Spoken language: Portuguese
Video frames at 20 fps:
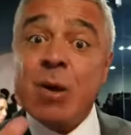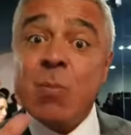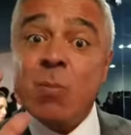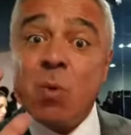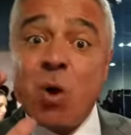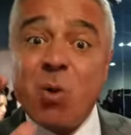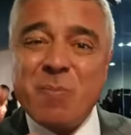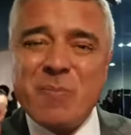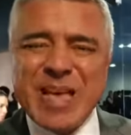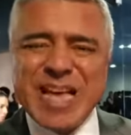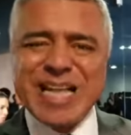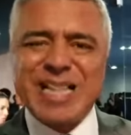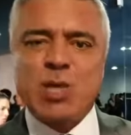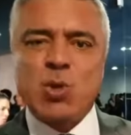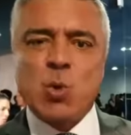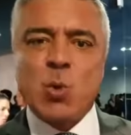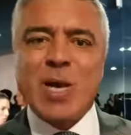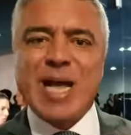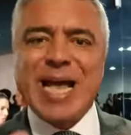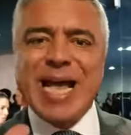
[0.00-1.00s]
O
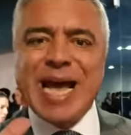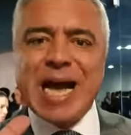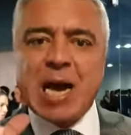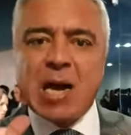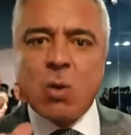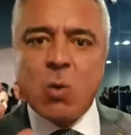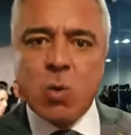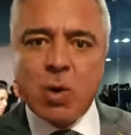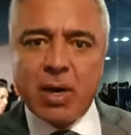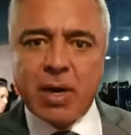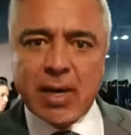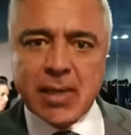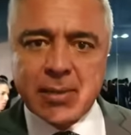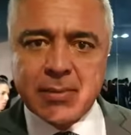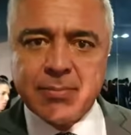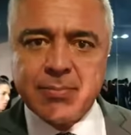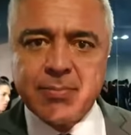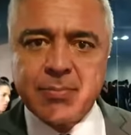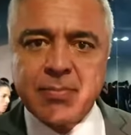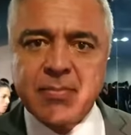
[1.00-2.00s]
momento é agora.
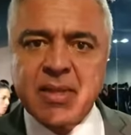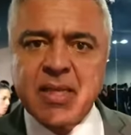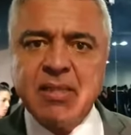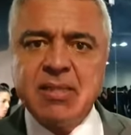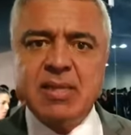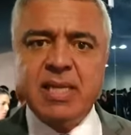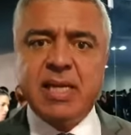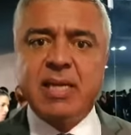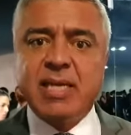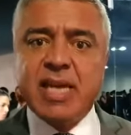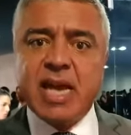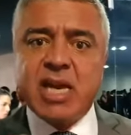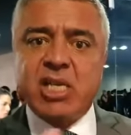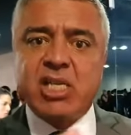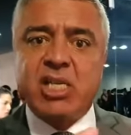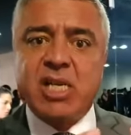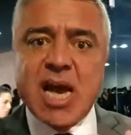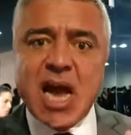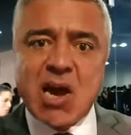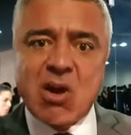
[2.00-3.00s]
Se
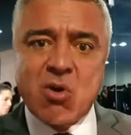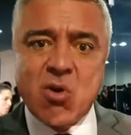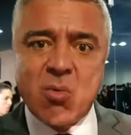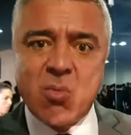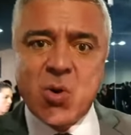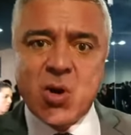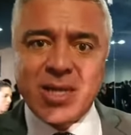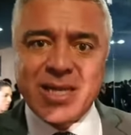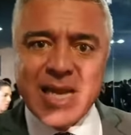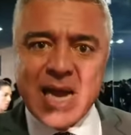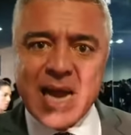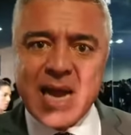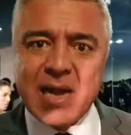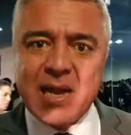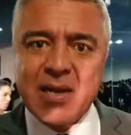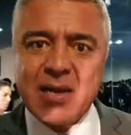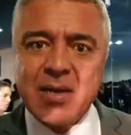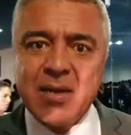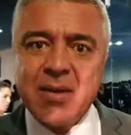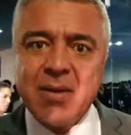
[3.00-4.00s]
deixar acomodar,
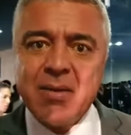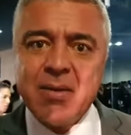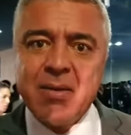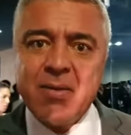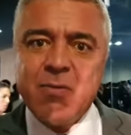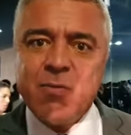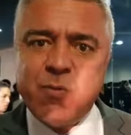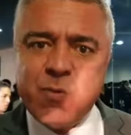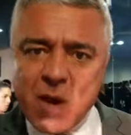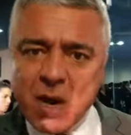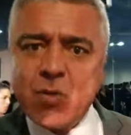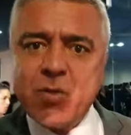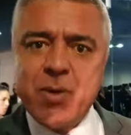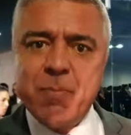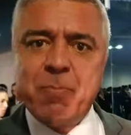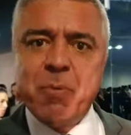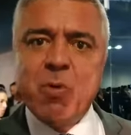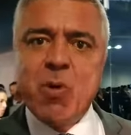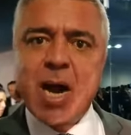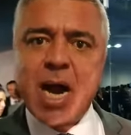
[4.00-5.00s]
vão
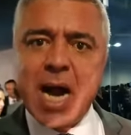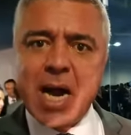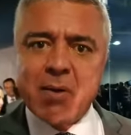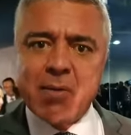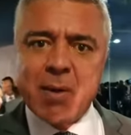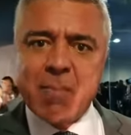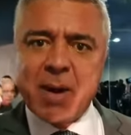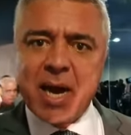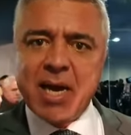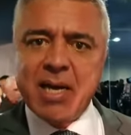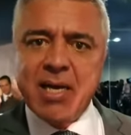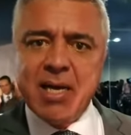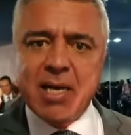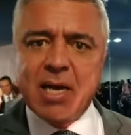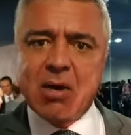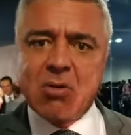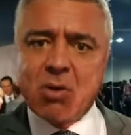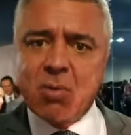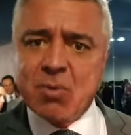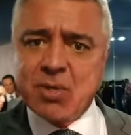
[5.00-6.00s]
empurrar com a
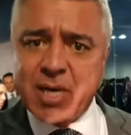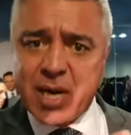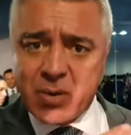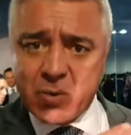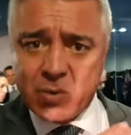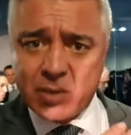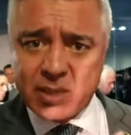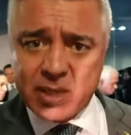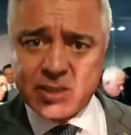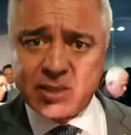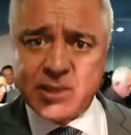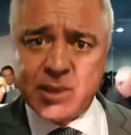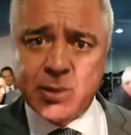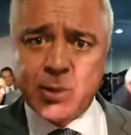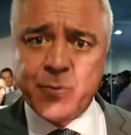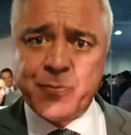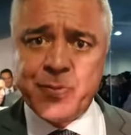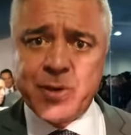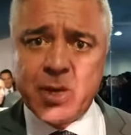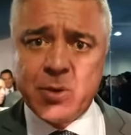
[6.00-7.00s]
barriga, como já aconteceu
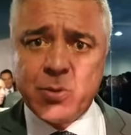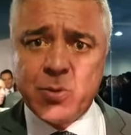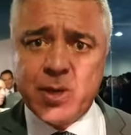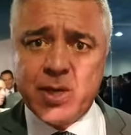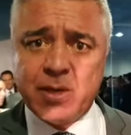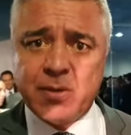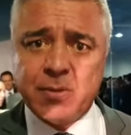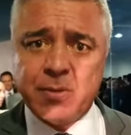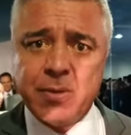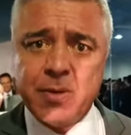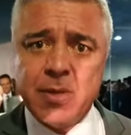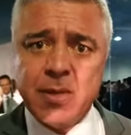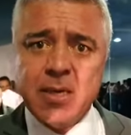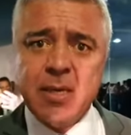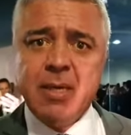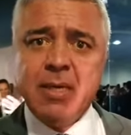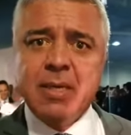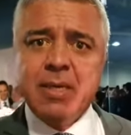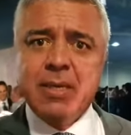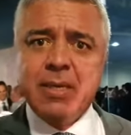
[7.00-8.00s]
no final do ano.
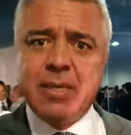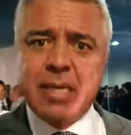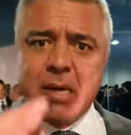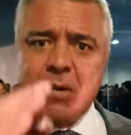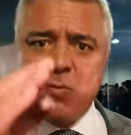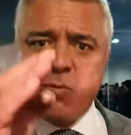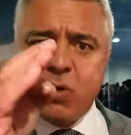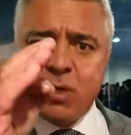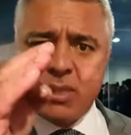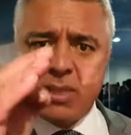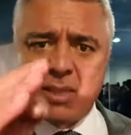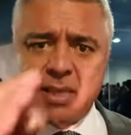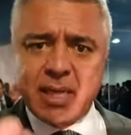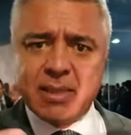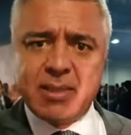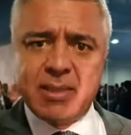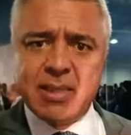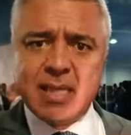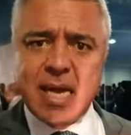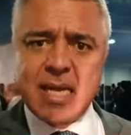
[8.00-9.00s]
Então
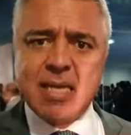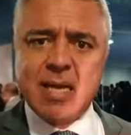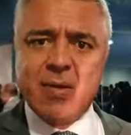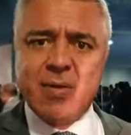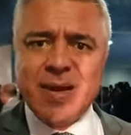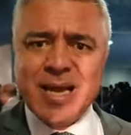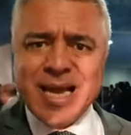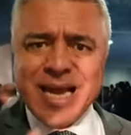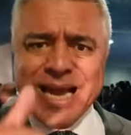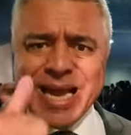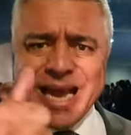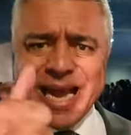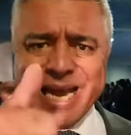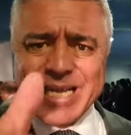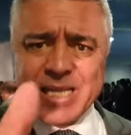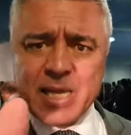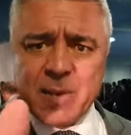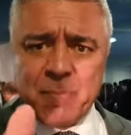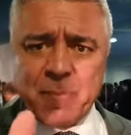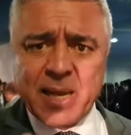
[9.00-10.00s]
você, cidadão,
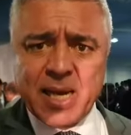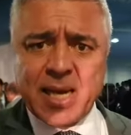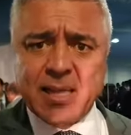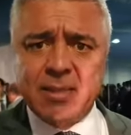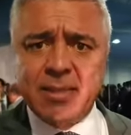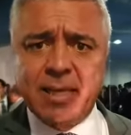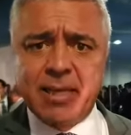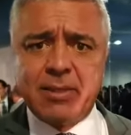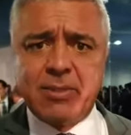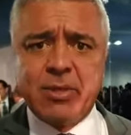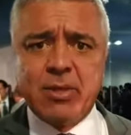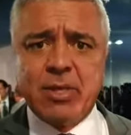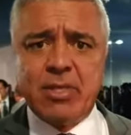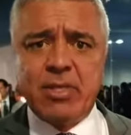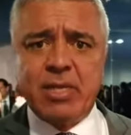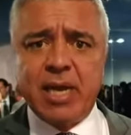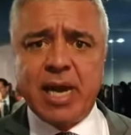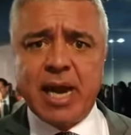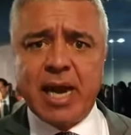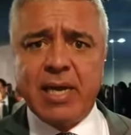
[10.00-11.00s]
entre pelas redes
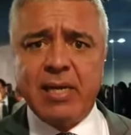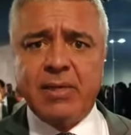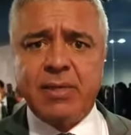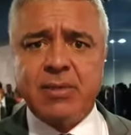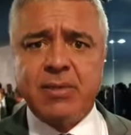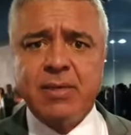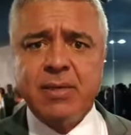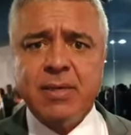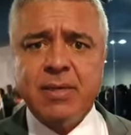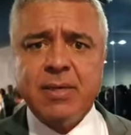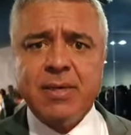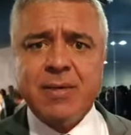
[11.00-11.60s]
sociais,